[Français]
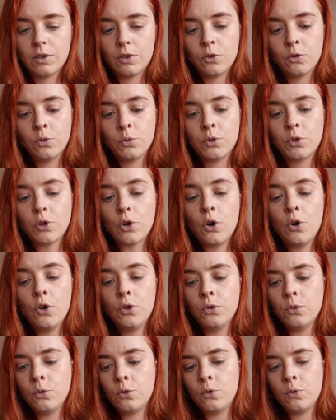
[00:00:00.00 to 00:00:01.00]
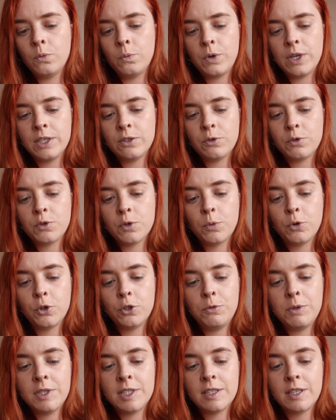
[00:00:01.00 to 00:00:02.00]
Donc le nom complet de ce
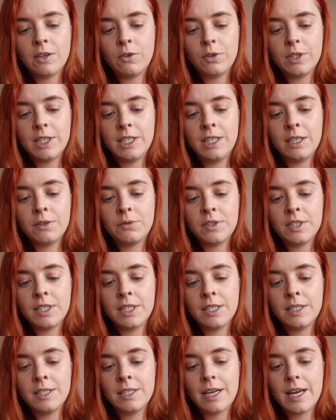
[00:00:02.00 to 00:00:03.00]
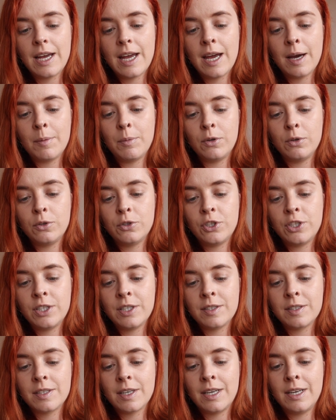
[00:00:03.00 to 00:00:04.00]
produit c'était le Gifted
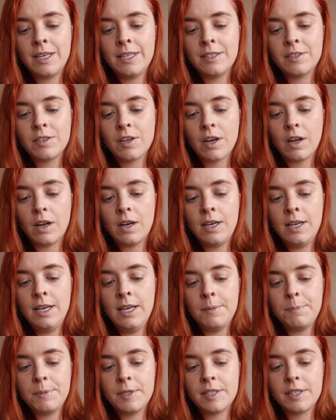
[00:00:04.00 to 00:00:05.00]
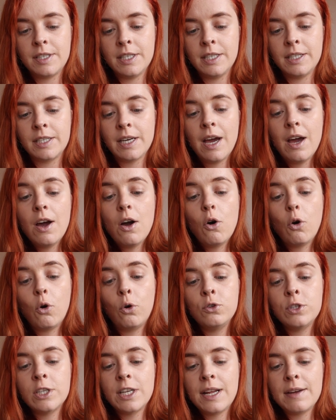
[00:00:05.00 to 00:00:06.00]
Herbologist Glitter Lipstick
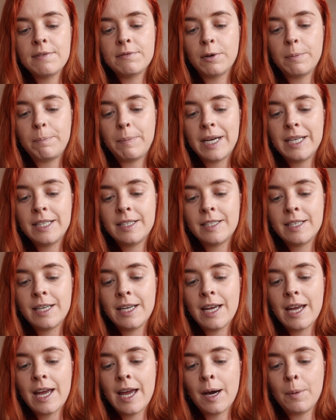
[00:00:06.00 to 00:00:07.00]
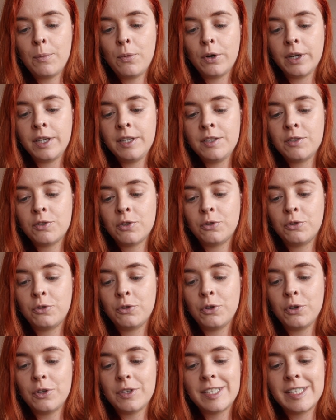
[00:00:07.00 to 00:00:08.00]
Rouge à lèvres pailleté herboriste de